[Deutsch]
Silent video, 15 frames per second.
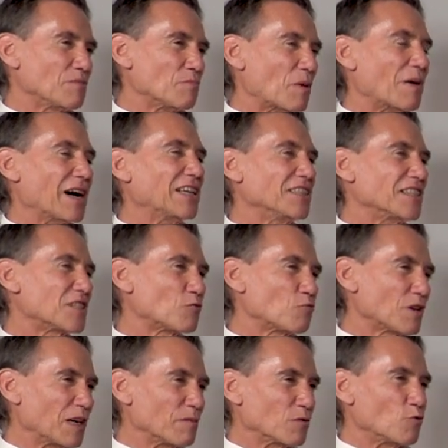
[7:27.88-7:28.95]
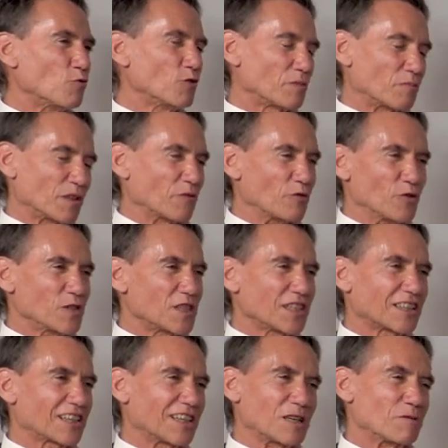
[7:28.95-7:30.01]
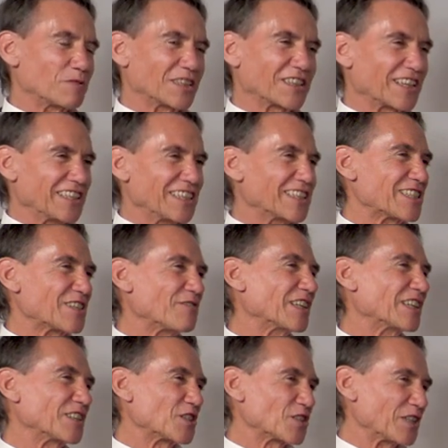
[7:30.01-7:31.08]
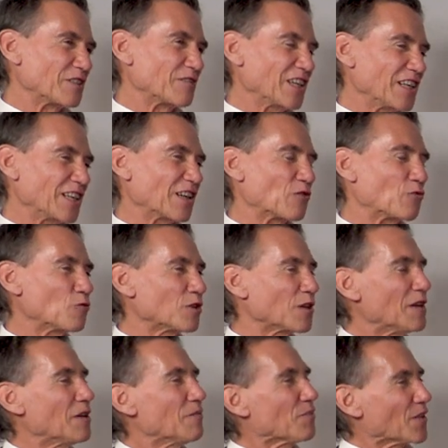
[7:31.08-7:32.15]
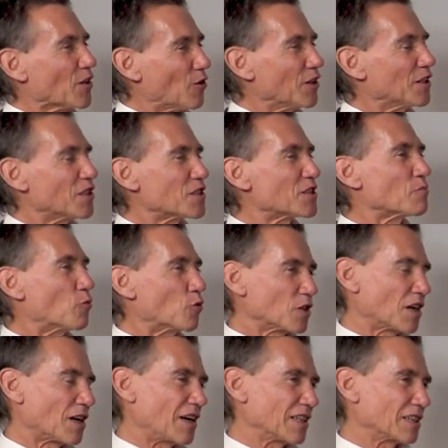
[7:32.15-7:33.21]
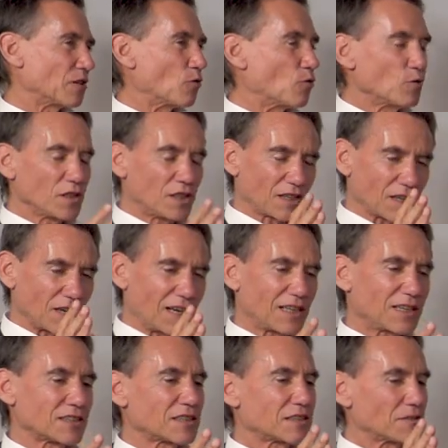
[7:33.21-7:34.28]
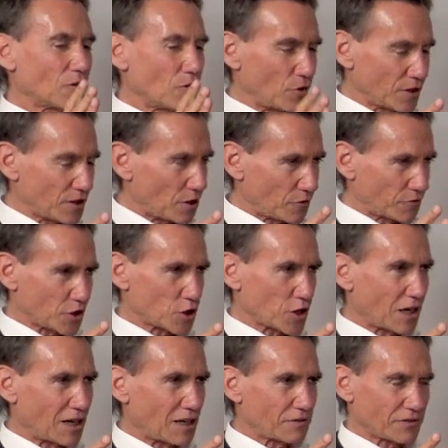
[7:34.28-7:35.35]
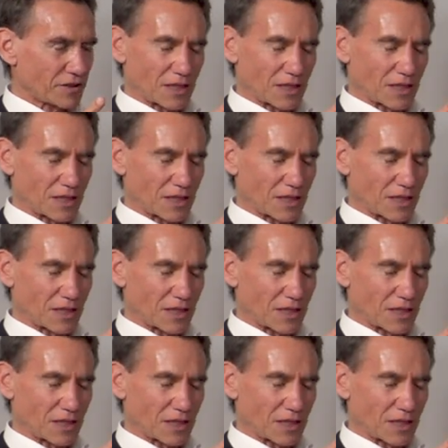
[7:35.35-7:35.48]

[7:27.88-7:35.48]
Man meint, es tut einem gut, man gewöhnt sich dran, aber der Trainingseffekt ist dann weniger gut. Heute ist es moderater. Und ich achte heute auf den Schlaf.